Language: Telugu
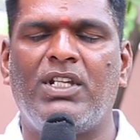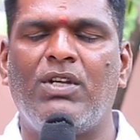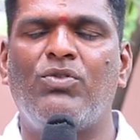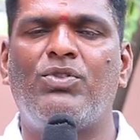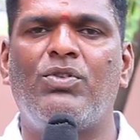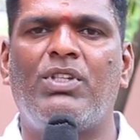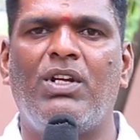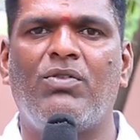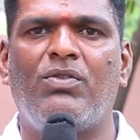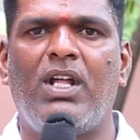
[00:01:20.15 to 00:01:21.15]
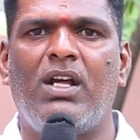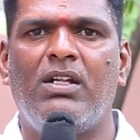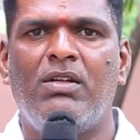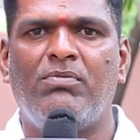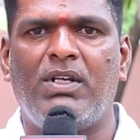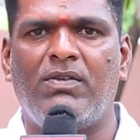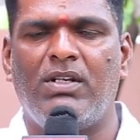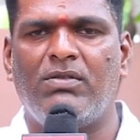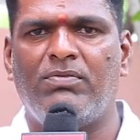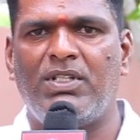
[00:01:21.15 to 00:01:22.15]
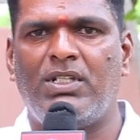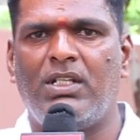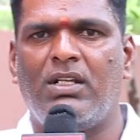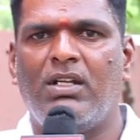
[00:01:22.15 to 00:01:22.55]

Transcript: కింద కూర్చొని తినకుండా మరి వాళ్ళు మంచి